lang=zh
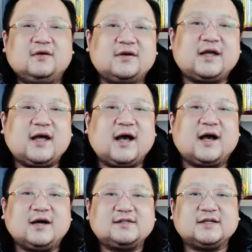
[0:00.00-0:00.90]
OK
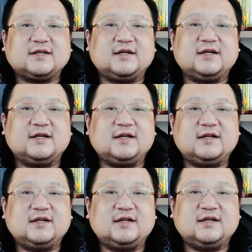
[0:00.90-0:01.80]
啊，这
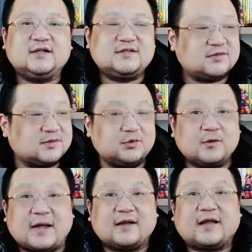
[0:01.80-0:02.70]
个就这么多
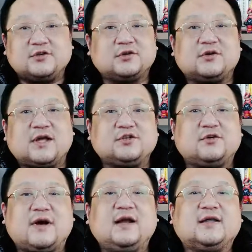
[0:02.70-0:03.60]
吧，该说的话也说
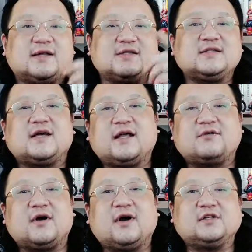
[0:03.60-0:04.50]
完了。那接下来
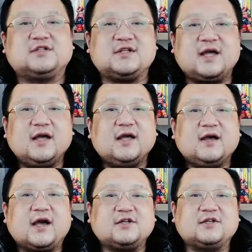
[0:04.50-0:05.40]
广告时间。
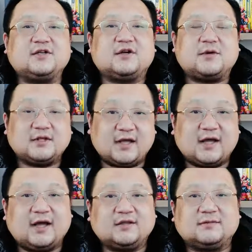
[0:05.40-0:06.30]
还是淘宝店
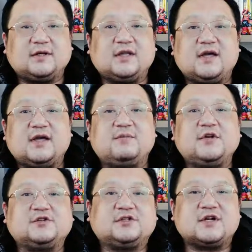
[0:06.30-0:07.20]
啊，淘宝店没
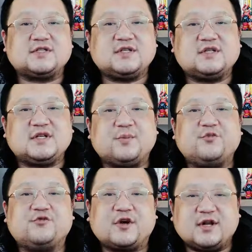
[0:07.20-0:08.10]
有上新的节
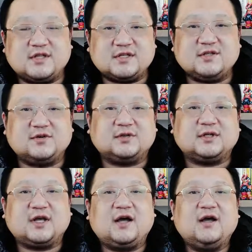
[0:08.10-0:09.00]
目，反正已经有的
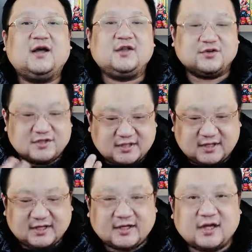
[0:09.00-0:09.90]
呢。游戏
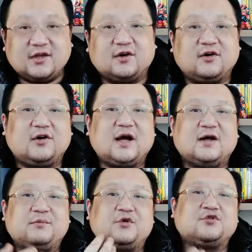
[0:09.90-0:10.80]
类的也有
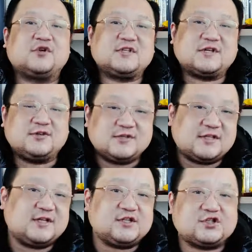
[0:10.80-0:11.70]
啊，比如说像游
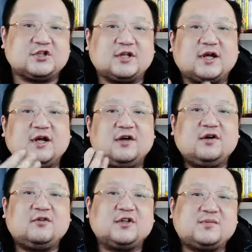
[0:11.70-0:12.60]
戏历史的，
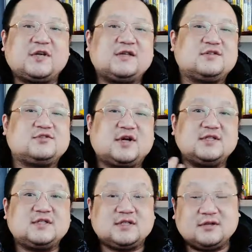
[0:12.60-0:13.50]
我的 PS
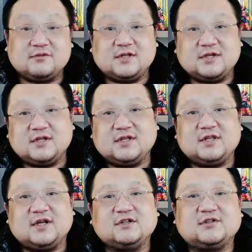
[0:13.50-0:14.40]
传奇，我的任
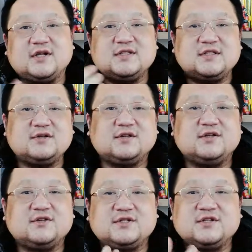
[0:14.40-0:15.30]
天堂传奇，我的
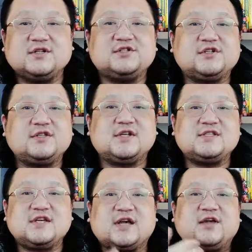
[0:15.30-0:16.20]
游戏人生年
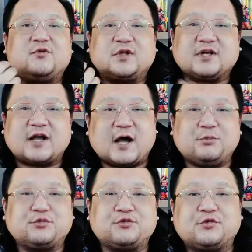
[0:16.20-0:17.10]
鉴，还有我的卡
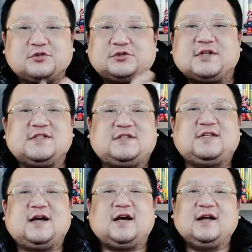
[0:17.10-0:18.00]
普空传
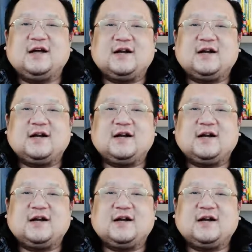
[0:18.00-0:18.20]
奇啊，